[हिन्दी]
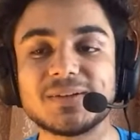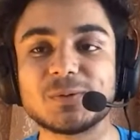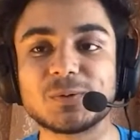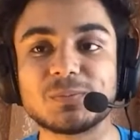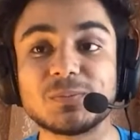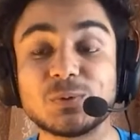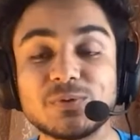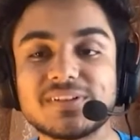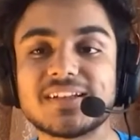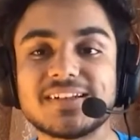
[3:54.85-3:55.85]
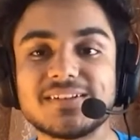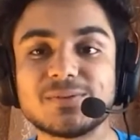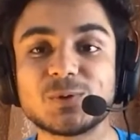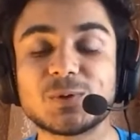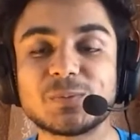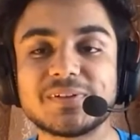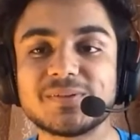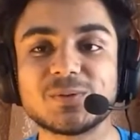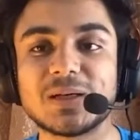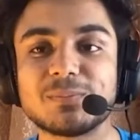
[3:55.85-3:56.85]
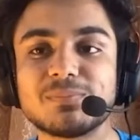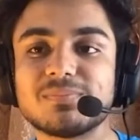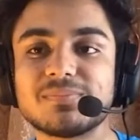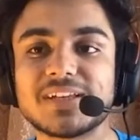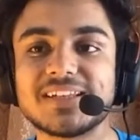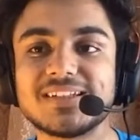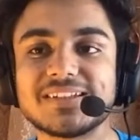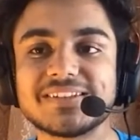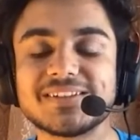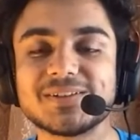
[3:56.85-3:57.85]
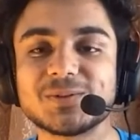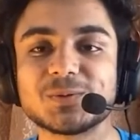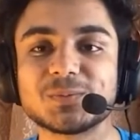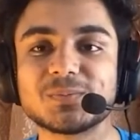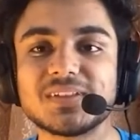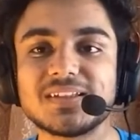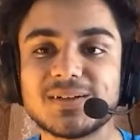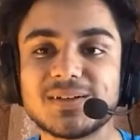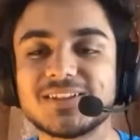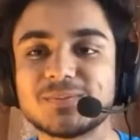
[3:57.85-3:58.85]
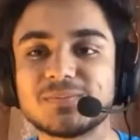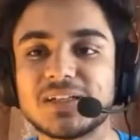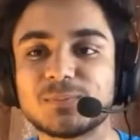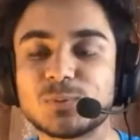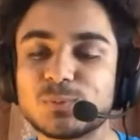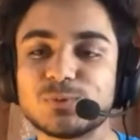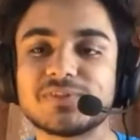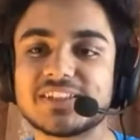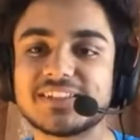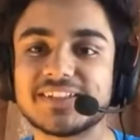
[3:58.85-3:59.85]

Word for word: और लूज़ कर रहे हैं टूर्नामेंट तो आप कहने लग जाएंगे तो इंशाल्लाह आपको प्रूफ